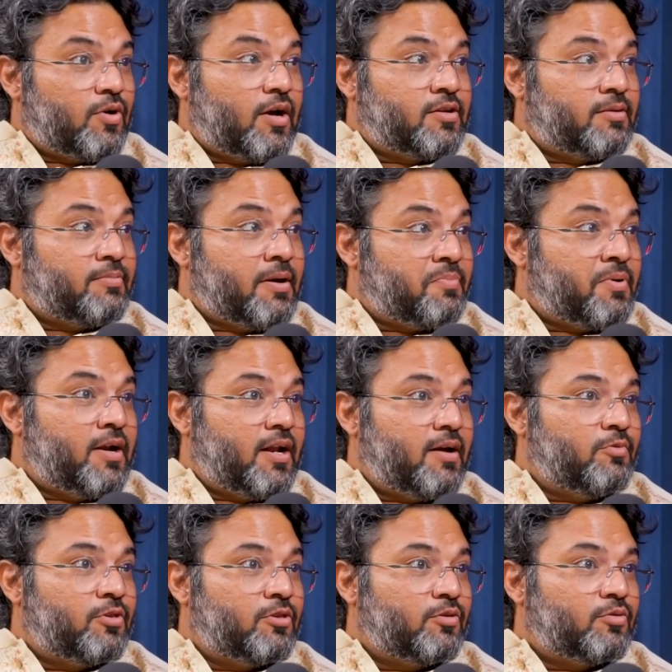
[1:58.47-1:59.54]
तो जब आप
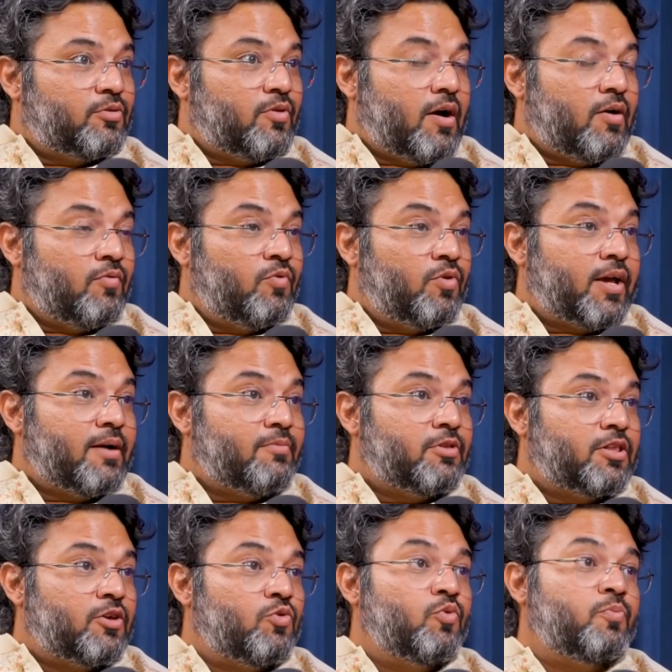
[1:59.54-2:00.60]
अल्लाह बोलते हो तो वो क्या
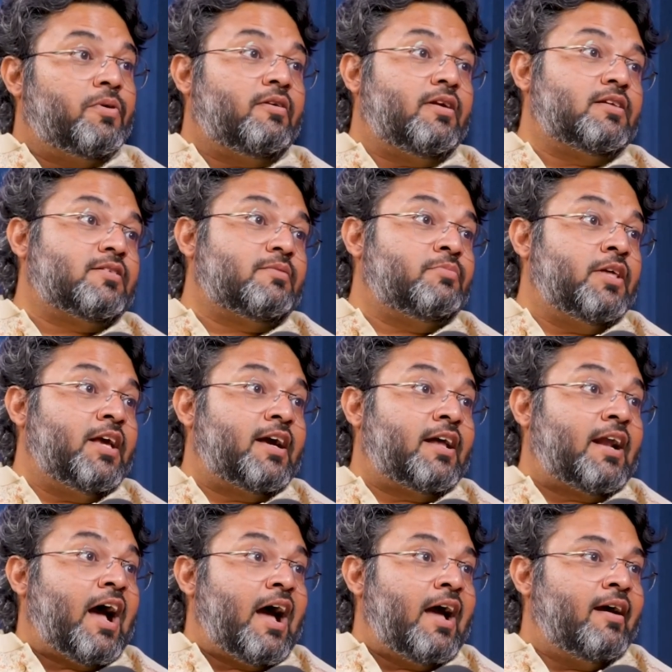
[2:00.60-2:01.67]
बोलते हैं ऊपर वाला सब
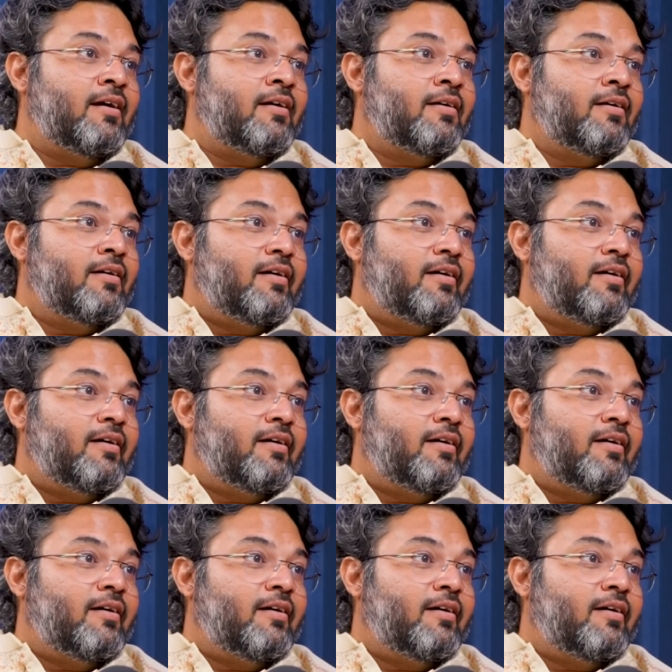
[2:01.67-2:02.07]
देख रहा है